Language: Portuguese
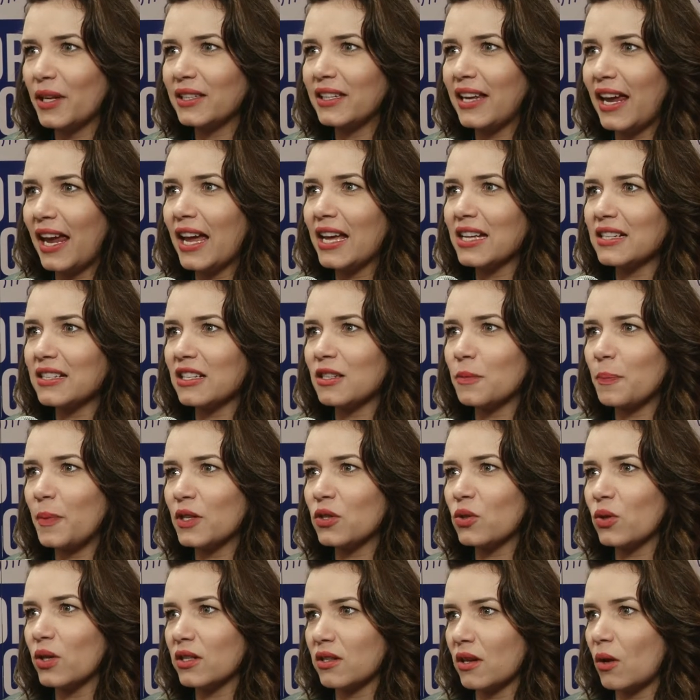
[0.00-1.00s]
Ter essas
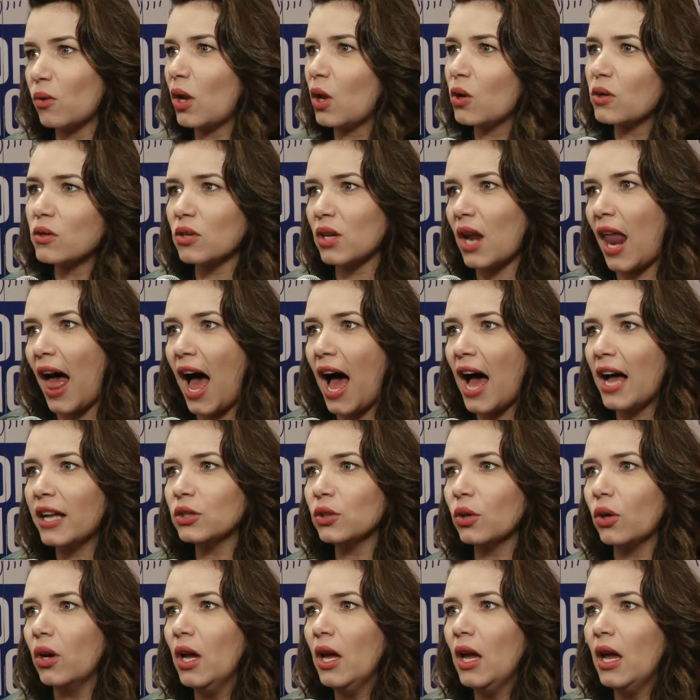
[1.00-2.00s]
pessoas ao nosso
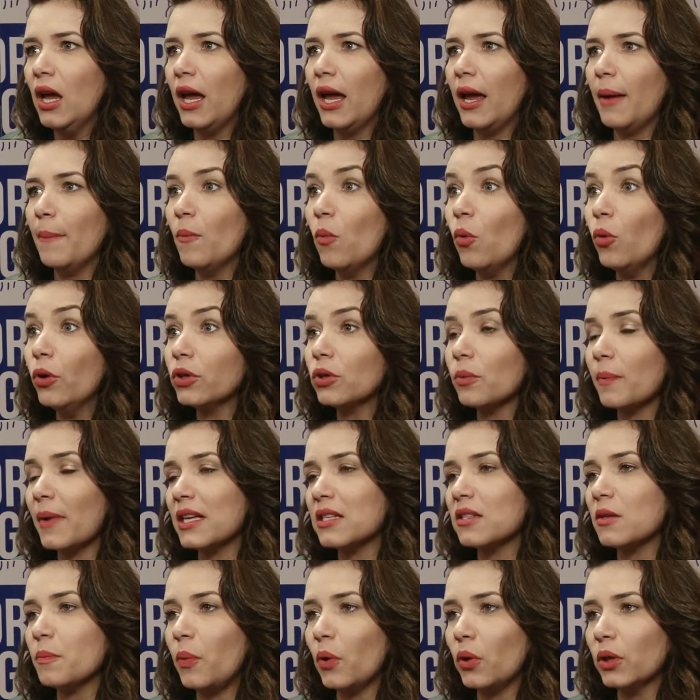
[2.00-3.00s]
lado é muito
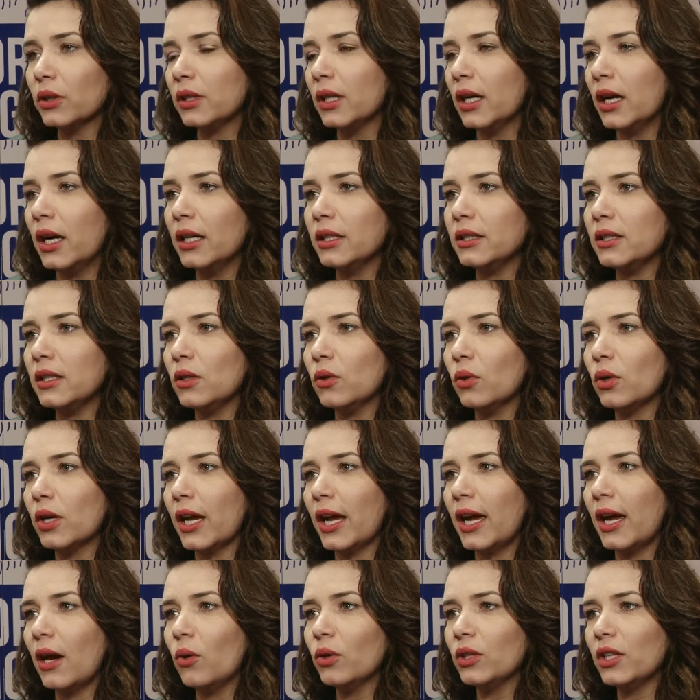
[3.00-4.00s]
mais importante do
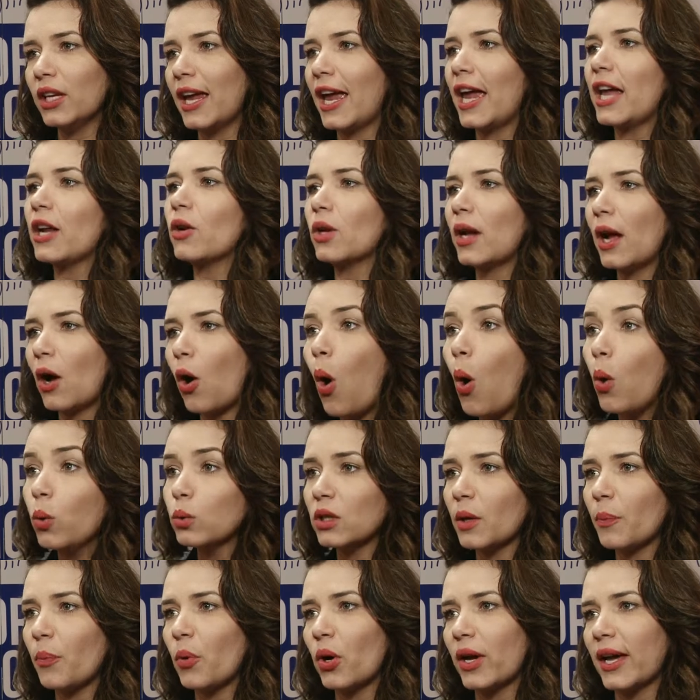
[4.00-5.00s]
que o dinheiro na
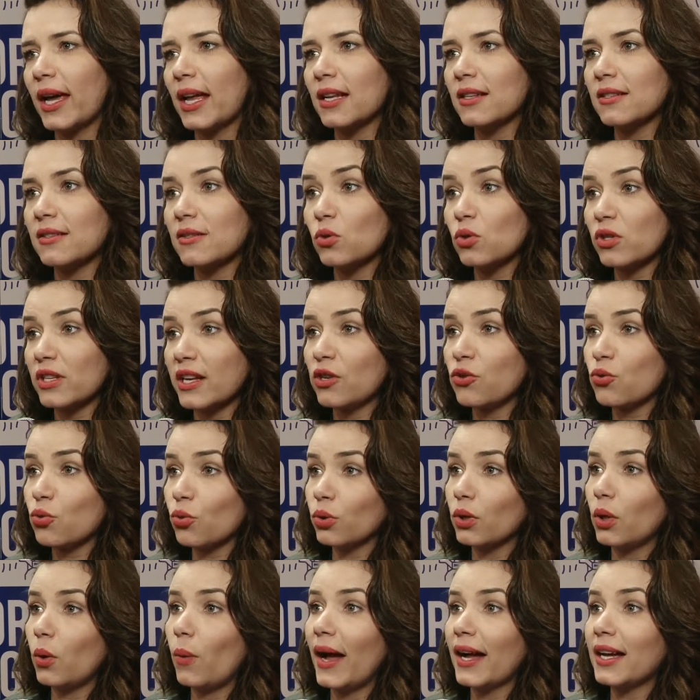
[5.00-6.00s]
conta, porque elas nos
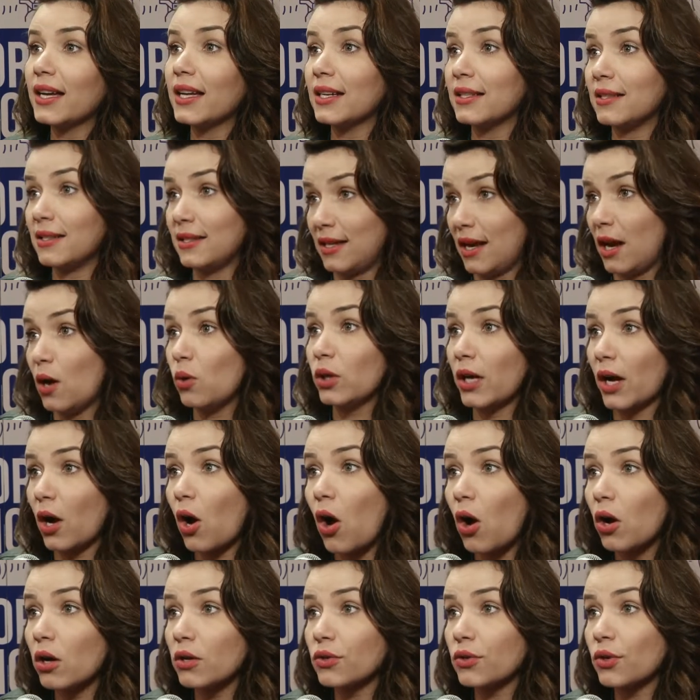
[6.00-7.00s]
ajudam a crescer o
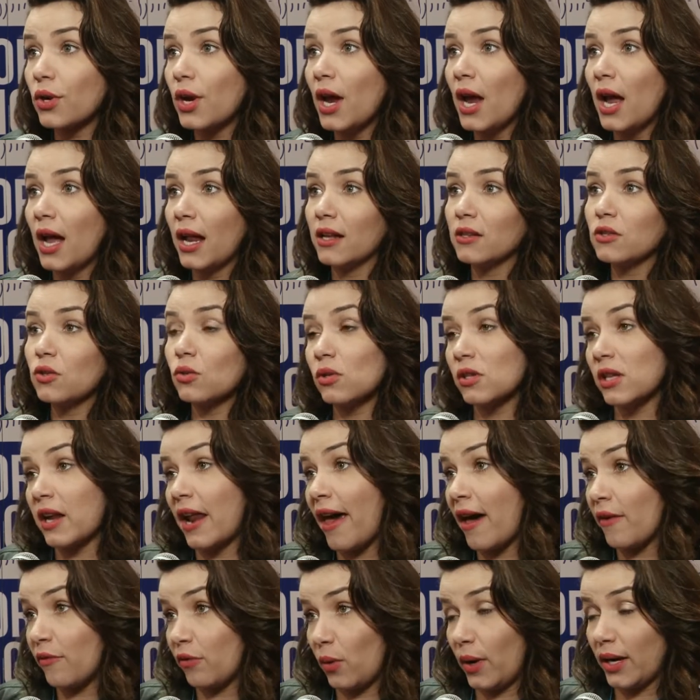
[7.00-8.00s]
negócio, elas nos
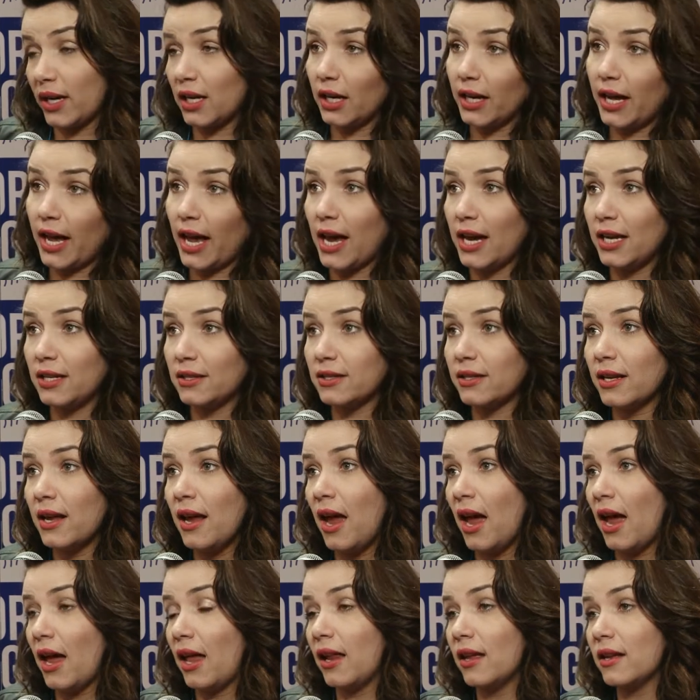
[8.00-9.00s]
levam a clientes,
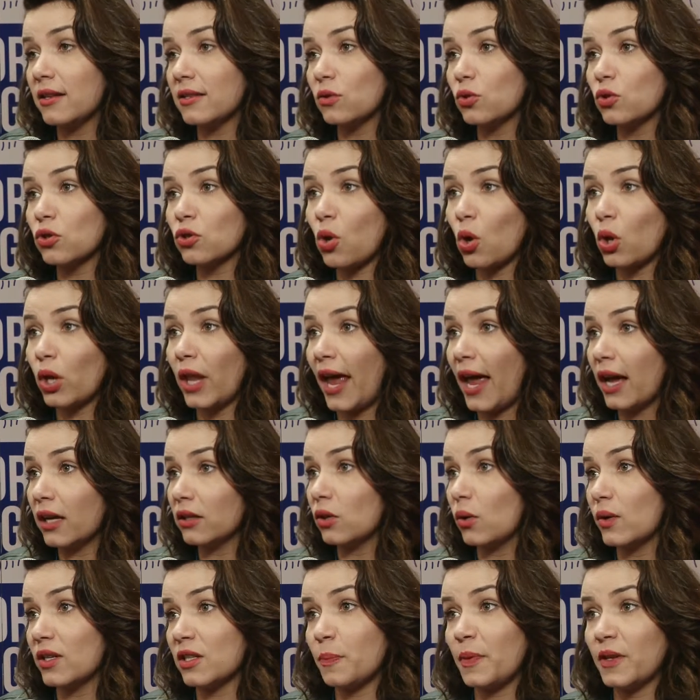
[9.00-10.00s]
elas nos
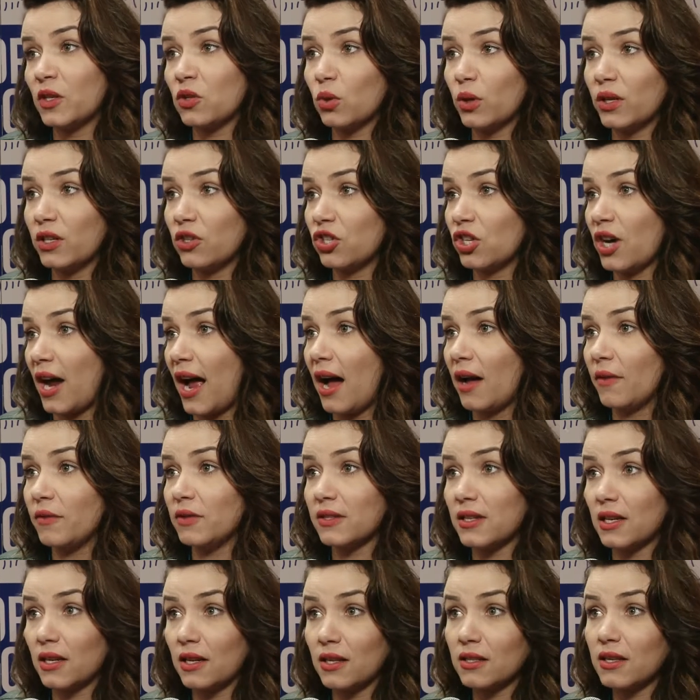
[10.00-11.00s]
conectam às pessoas
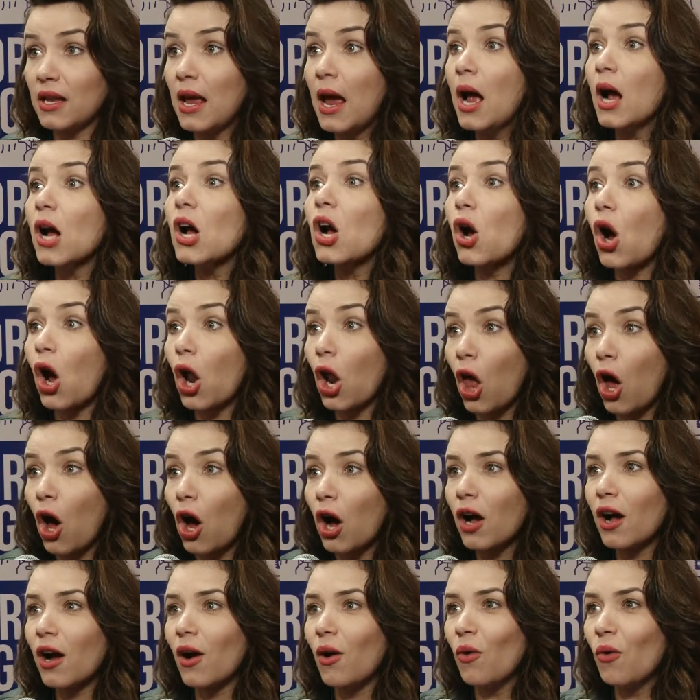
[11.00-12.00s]
chaves, elas
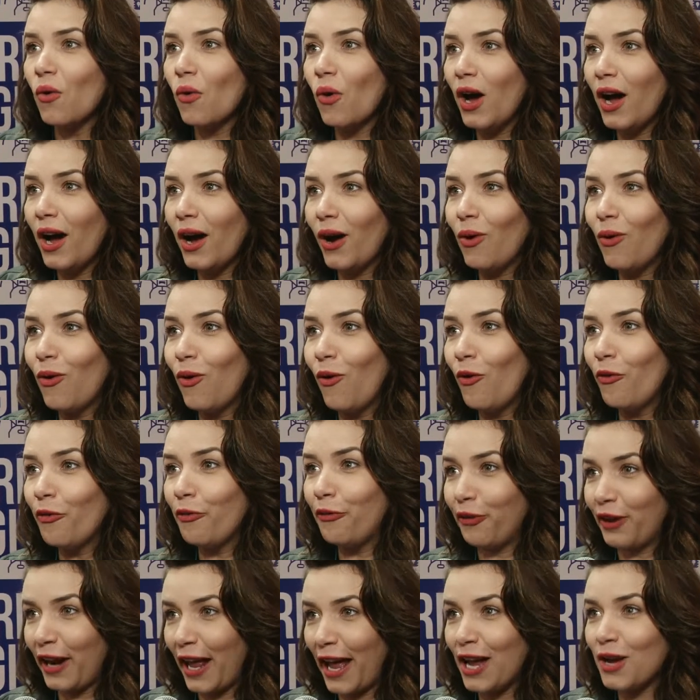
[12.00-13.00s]
colocam o, o,
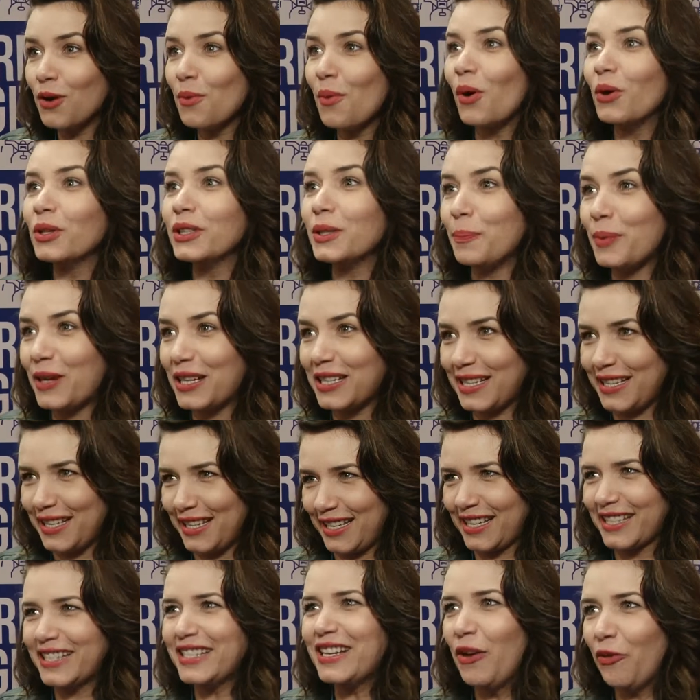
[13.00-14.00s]
freio onde
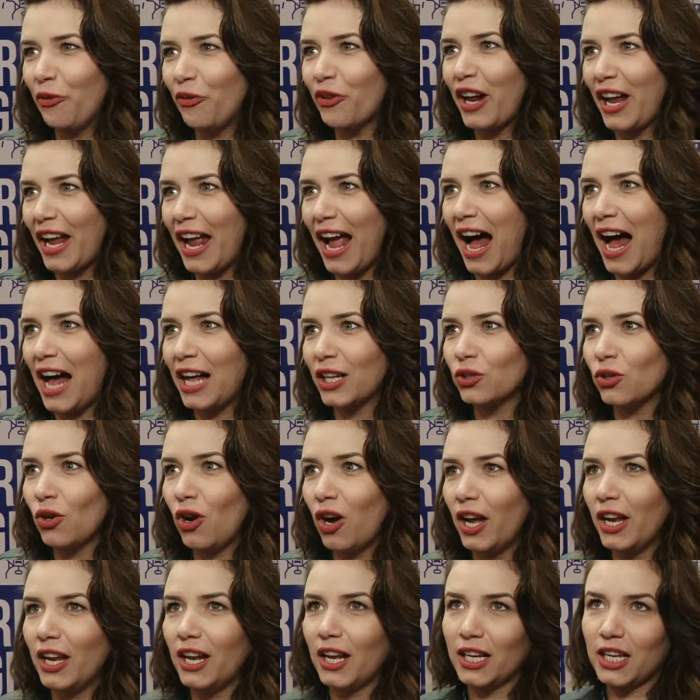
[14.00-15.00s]
precisa ser freado.
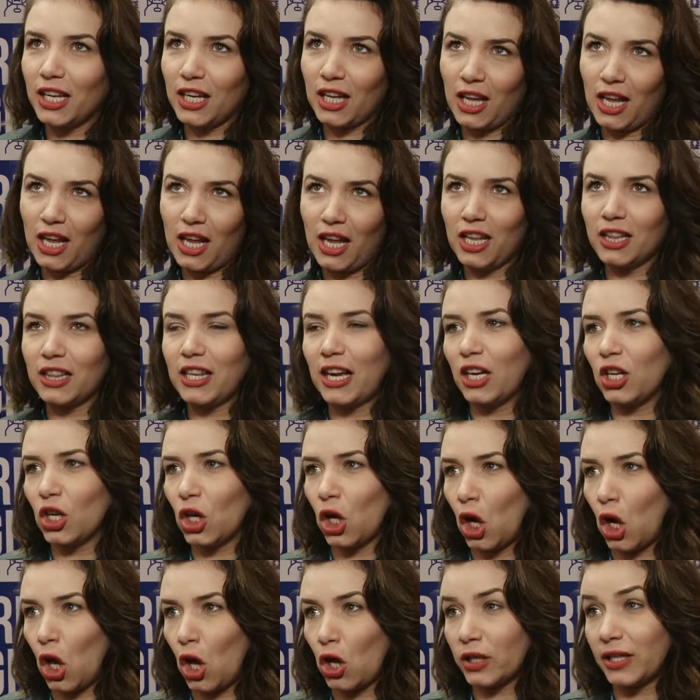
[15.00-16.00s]
Olha, aqui
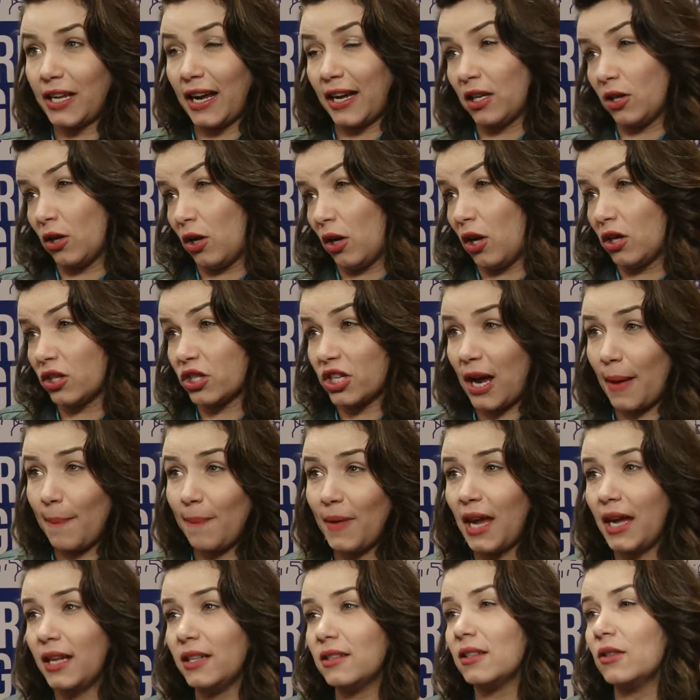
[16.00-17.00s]
tecno,
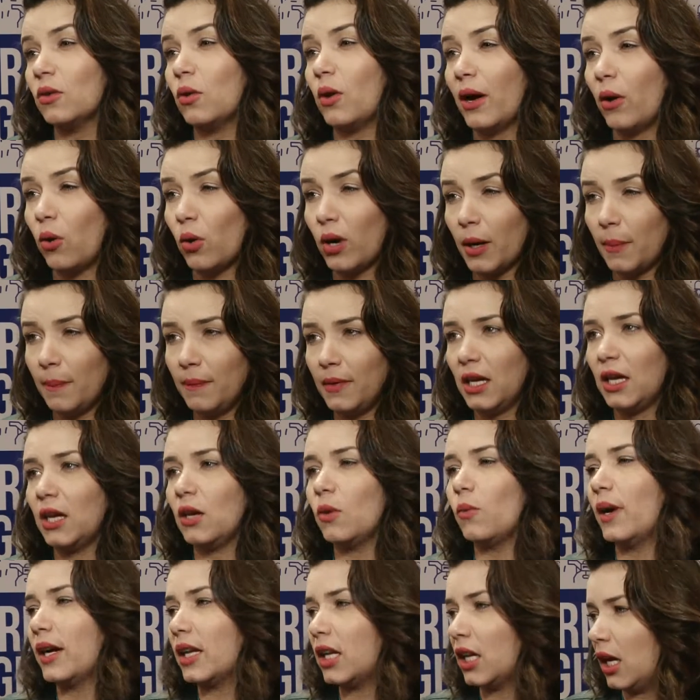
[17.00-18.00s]
tecnologicamente não é o
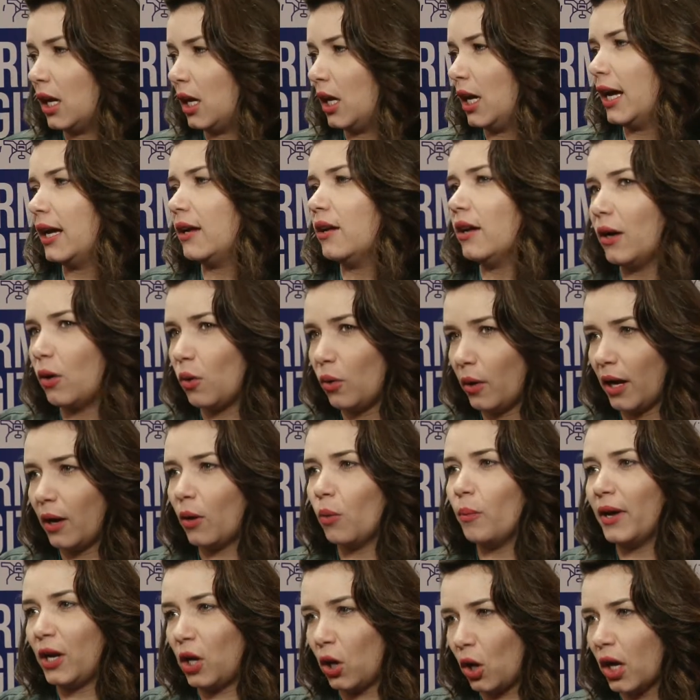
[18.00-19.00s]
caminho, aqui é, é, o, é
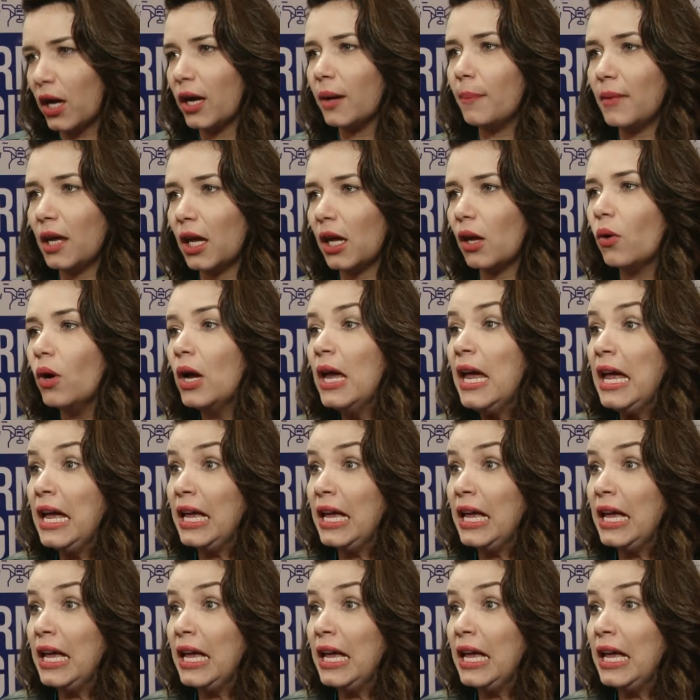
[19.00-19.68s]
o melhor caminho.